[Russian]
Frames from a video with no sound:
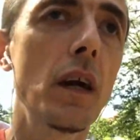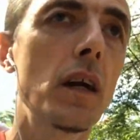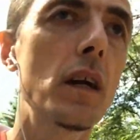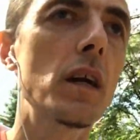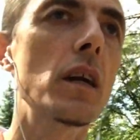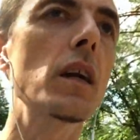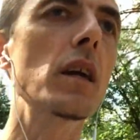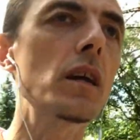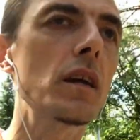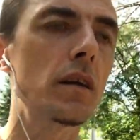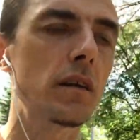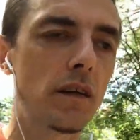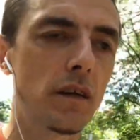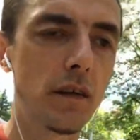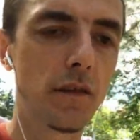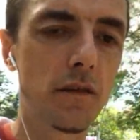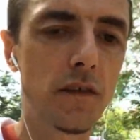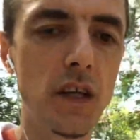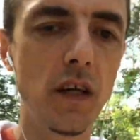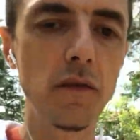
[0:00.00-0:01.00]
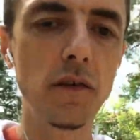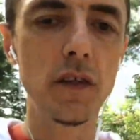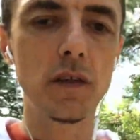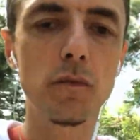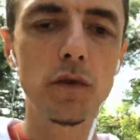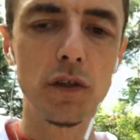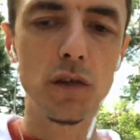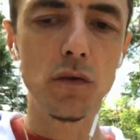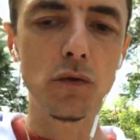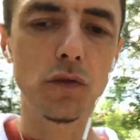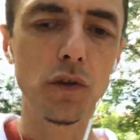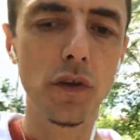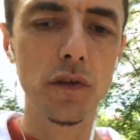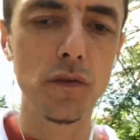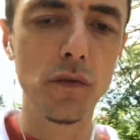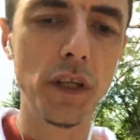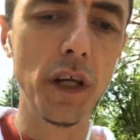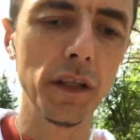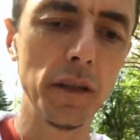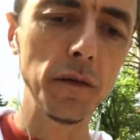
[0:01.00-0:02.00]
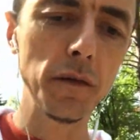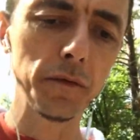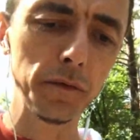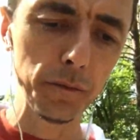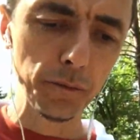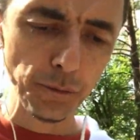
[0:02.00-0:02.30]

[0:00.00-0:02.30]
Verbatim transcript: и в зависимости от результатов